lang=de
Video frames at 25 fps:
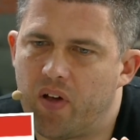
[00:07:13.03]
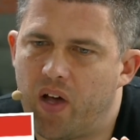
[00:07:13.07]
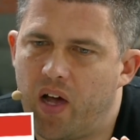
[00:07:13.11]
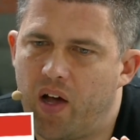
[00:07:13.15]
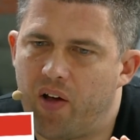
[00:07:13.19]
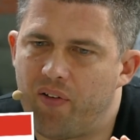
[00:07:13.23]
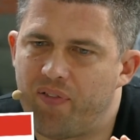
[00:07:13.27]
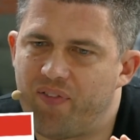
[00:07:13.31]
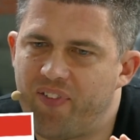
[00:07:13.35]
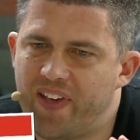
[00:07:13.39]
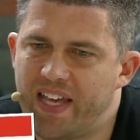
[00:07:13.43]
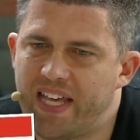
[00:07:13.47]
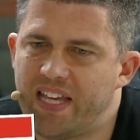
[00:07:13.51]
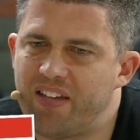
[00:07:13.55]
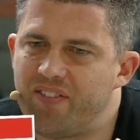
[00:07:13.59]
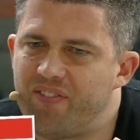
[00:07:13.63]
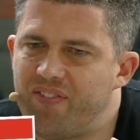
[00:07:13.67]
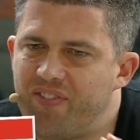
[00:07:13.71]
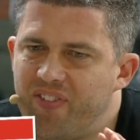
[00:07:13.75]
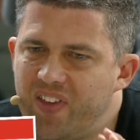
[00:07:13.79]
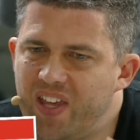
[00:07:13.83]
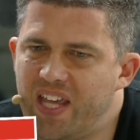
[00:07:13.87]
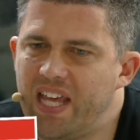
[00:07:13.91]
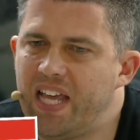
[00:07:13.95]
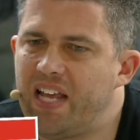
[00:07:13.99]
Auf
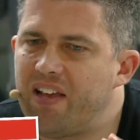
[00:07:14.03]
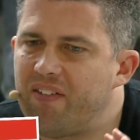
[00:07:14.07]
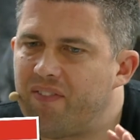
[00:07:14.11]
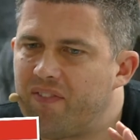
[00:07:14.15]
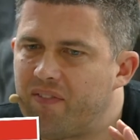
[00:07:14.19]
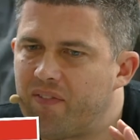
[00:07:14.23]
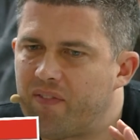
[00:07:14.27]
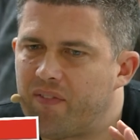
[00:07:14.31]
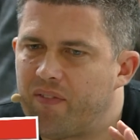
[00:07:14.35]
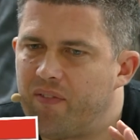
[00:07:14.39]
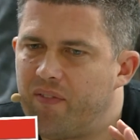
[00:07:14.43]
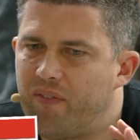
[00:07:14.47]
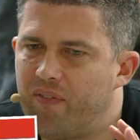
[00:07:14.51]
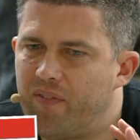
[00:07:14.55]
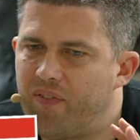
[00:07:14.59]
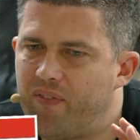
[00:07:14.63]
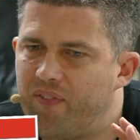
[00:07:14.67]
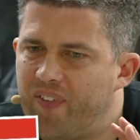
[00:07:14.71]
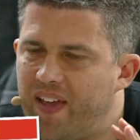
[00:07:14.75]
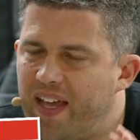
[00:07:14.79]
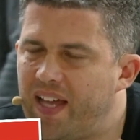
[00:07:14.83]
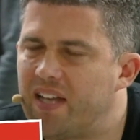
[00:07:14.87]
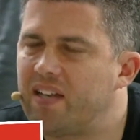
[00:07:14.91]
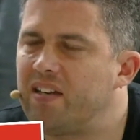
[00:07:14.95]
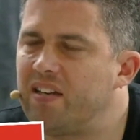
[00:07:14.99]
welchen Wegen
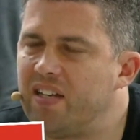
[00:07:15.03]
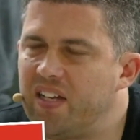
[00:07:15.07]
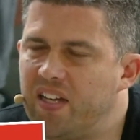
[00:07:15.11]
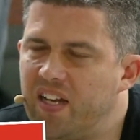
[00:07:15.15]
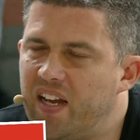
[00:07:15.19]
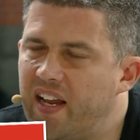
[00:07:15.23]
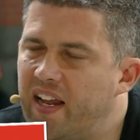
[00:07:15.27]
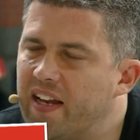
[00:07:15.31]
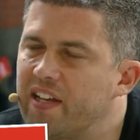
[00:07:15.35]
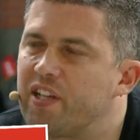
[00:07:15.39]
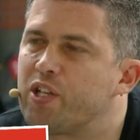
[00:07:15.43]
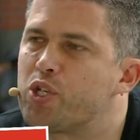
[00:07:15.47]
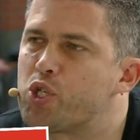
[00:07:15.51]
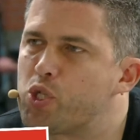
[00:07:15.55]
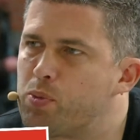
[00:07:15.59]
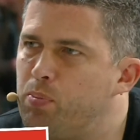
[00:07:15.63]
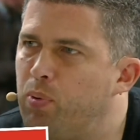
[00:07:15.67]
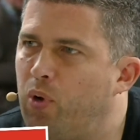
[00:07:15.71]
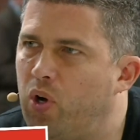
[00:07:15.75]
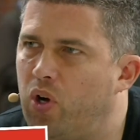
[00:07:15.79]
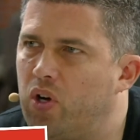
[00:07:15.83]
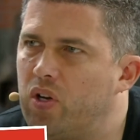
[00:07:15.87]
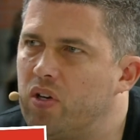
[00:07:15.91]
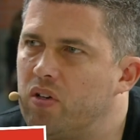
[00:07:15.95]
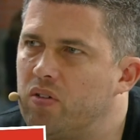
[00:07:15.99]
werden die dann
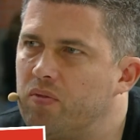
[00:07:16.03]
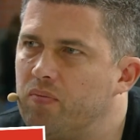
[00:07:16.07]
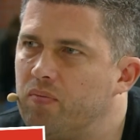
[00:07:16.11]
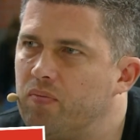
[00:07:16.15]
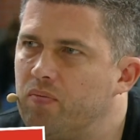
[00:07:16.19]
angesprochen?